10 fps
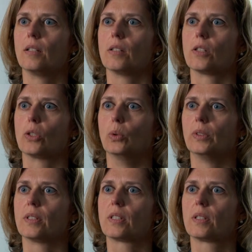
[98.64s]
ist es so,
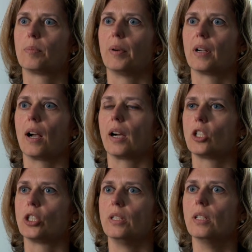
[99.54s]
dass
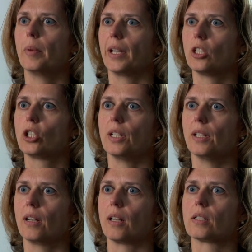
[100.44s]
J. hier im Regen
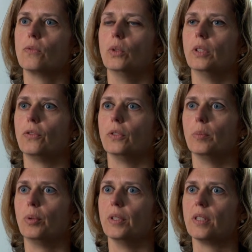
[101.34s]
stehen gelassen wurde von
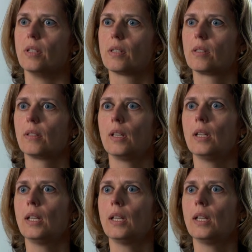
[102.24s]
den Polizisten.